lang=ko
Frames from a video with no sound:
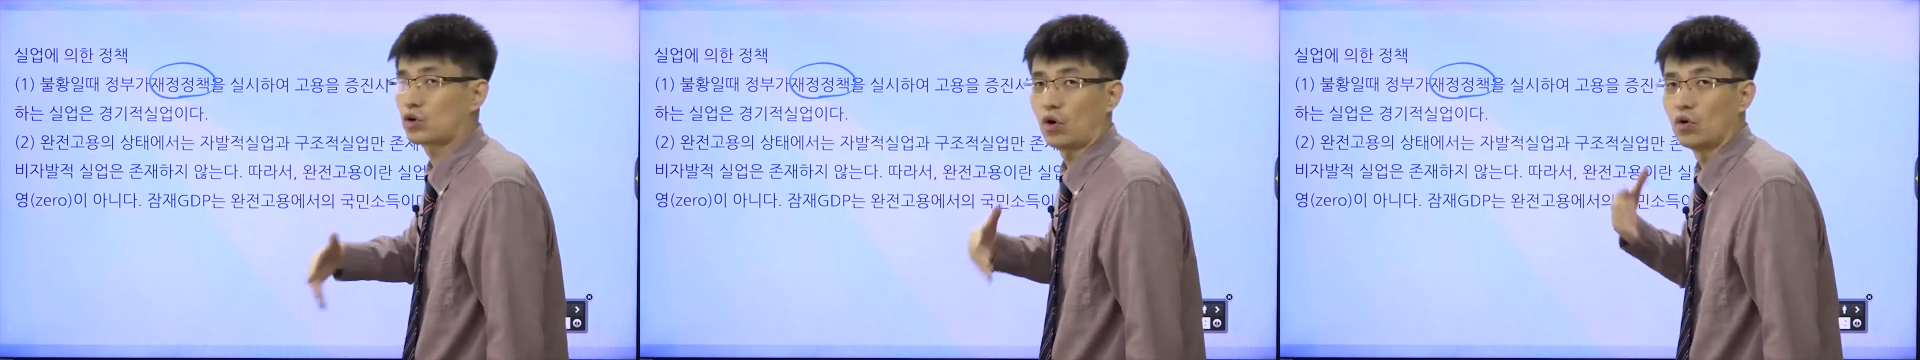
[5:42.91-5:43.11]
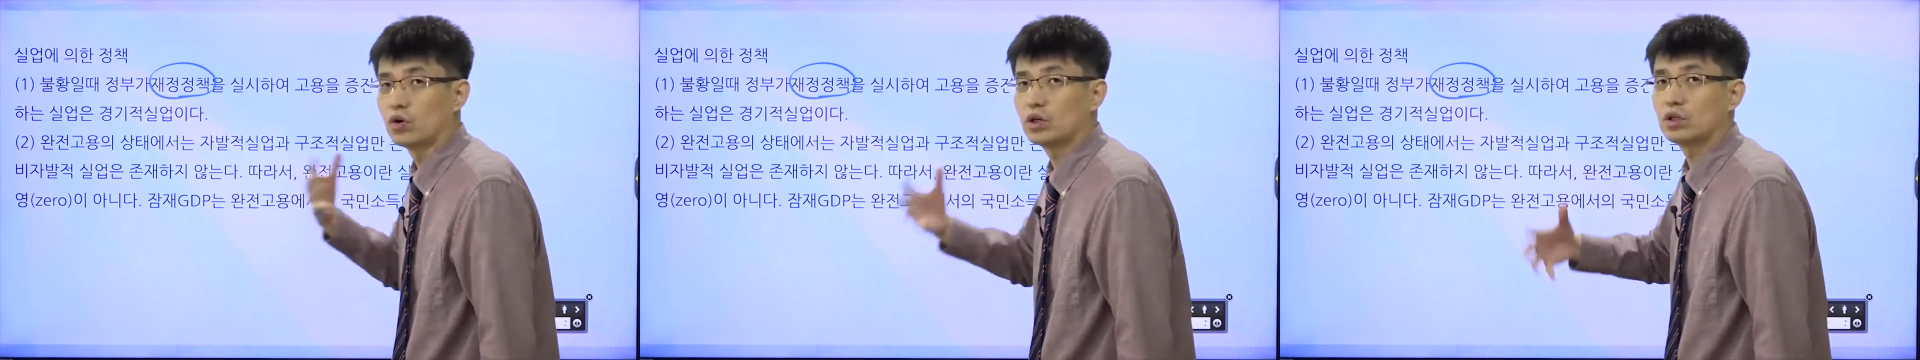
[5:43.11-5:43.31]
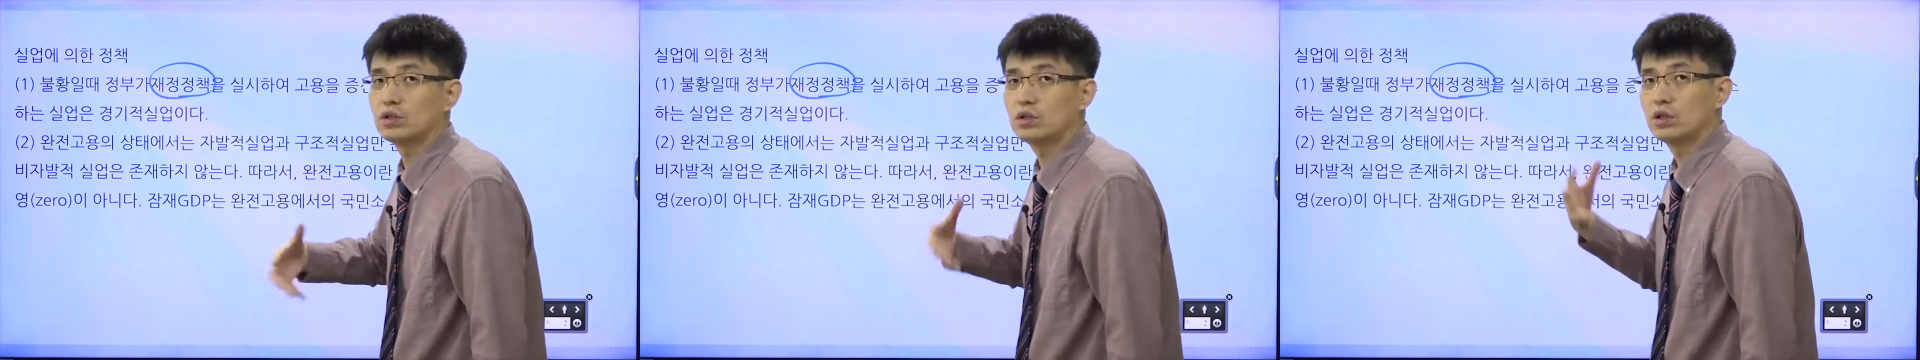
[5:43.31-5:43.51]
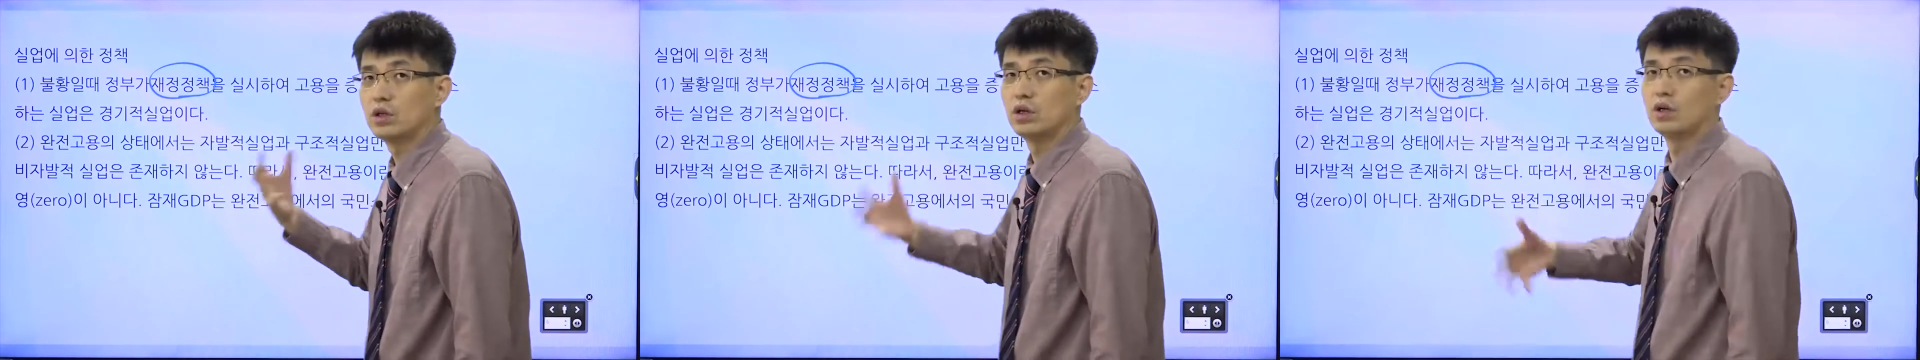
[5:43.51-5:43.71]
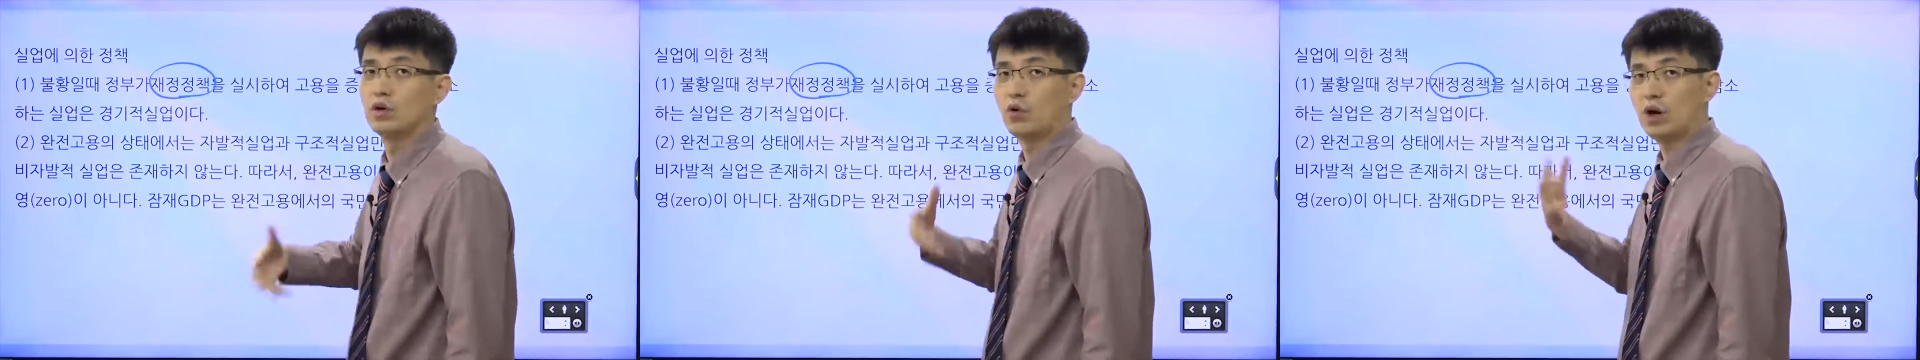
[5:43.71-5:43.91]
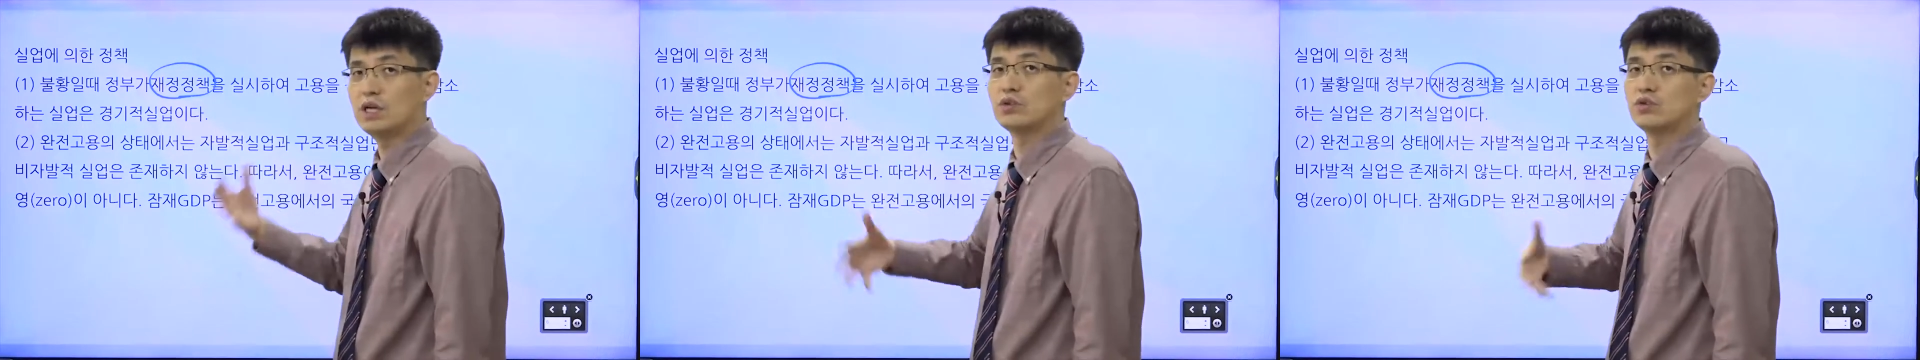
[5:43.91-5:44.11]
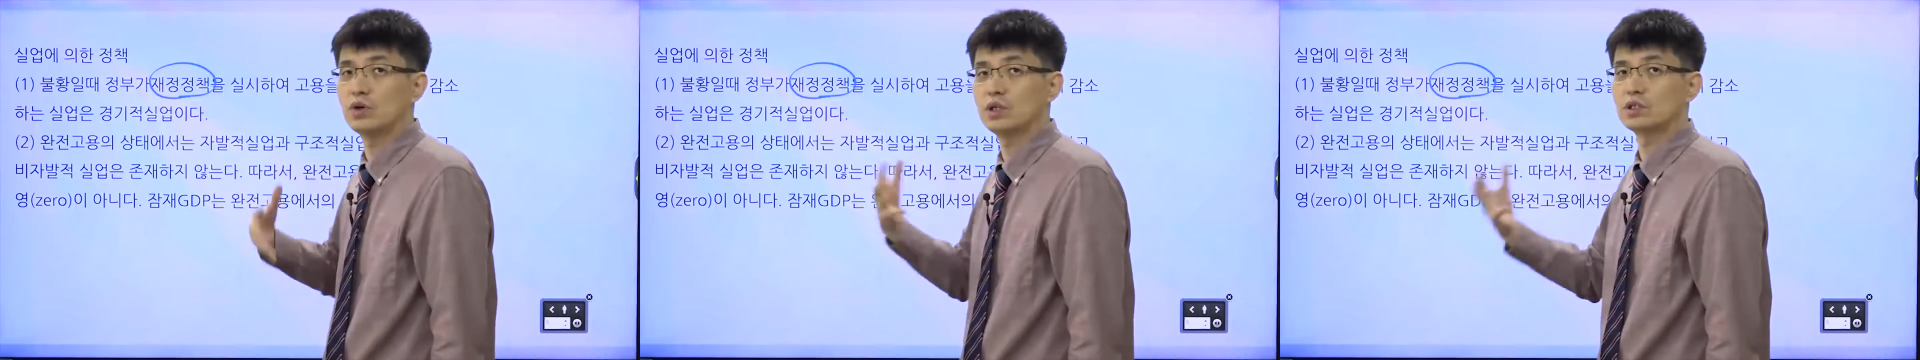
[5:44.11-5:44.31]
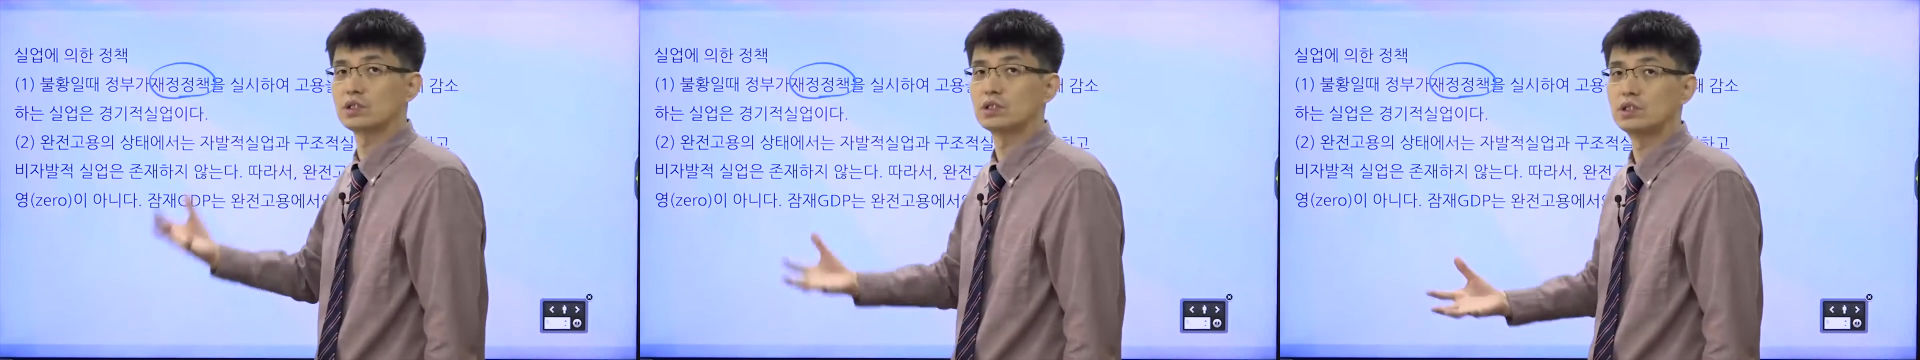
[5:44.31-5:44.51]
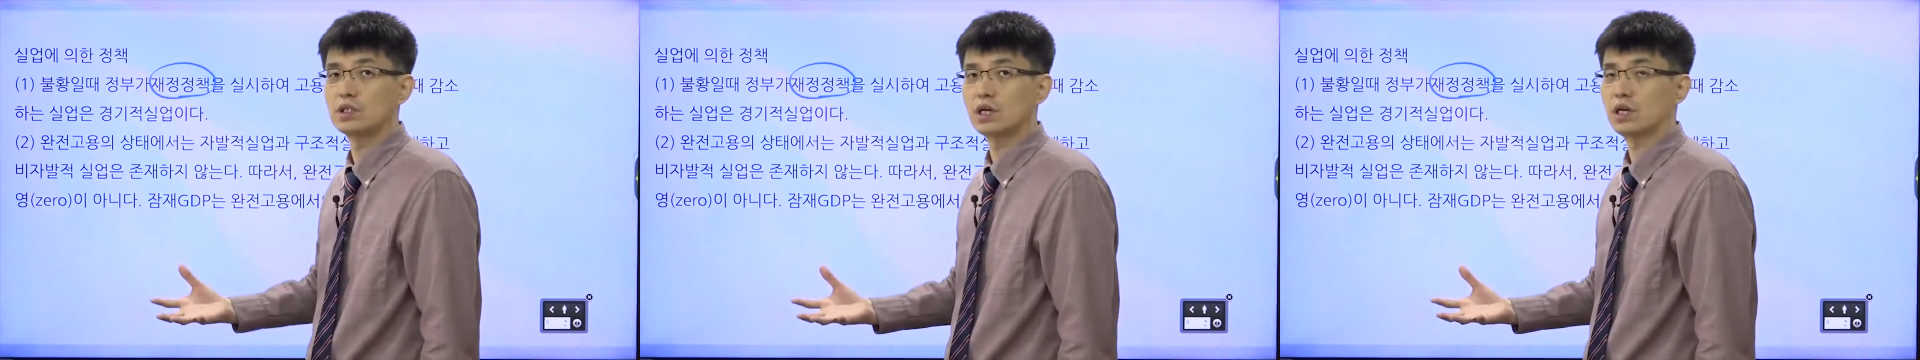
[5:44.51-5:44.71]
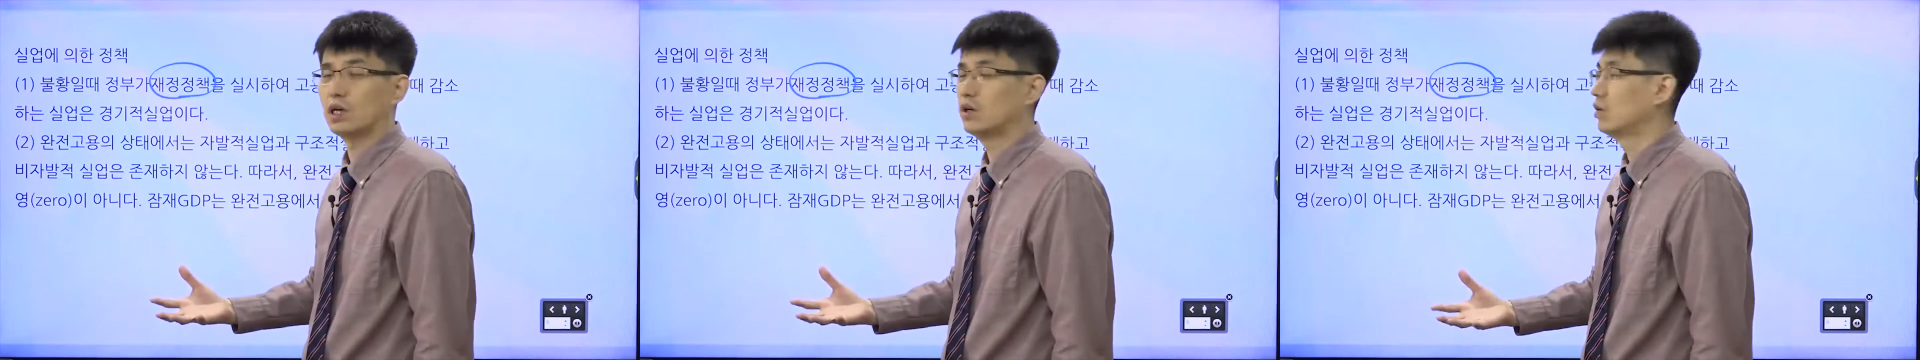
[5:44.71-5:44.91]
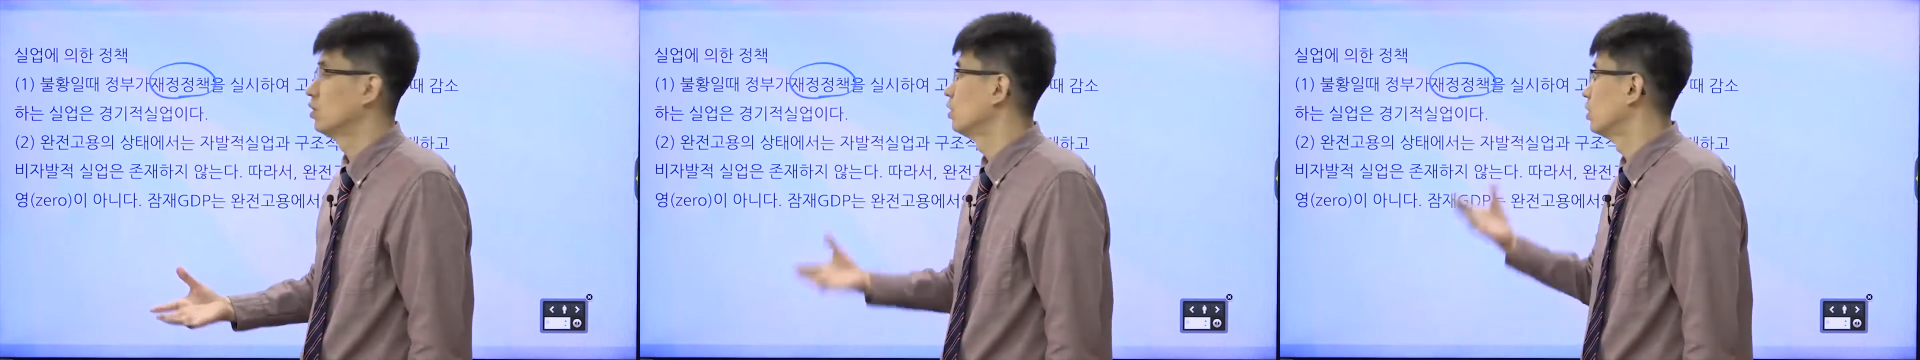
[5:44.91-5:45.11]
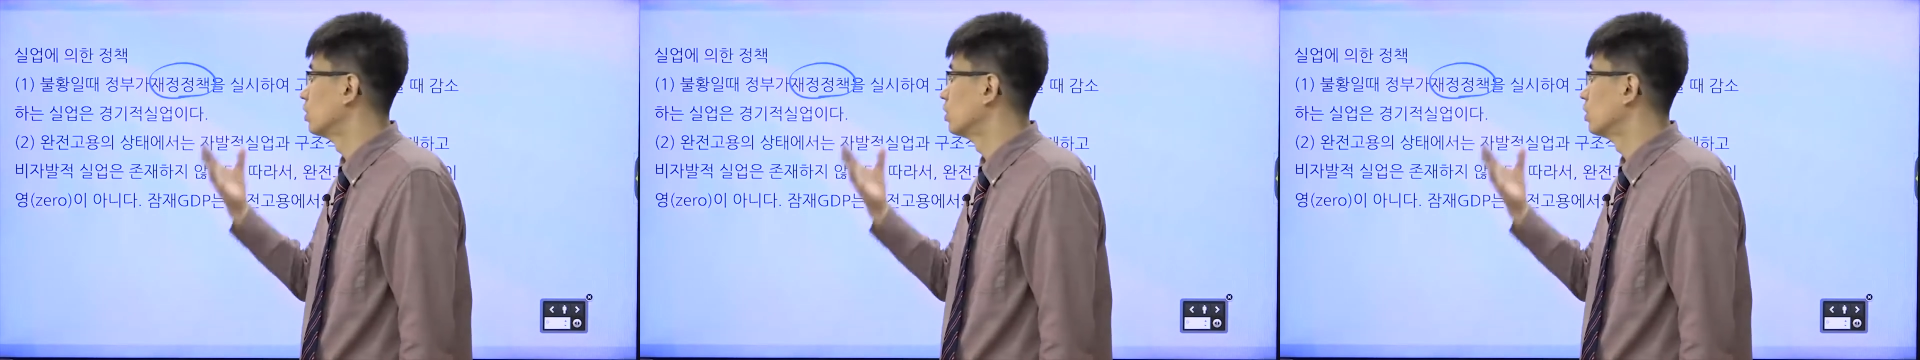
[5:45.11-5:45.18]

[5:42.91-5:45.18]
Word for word: 경기를 활성화시키잖아요.